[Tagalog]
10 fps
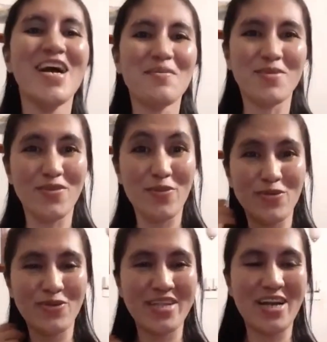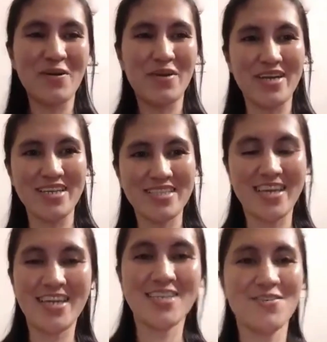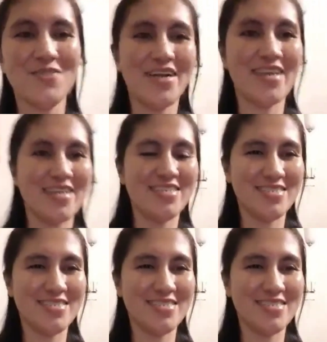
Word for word: Matutulog na ako eh. Thank you guys.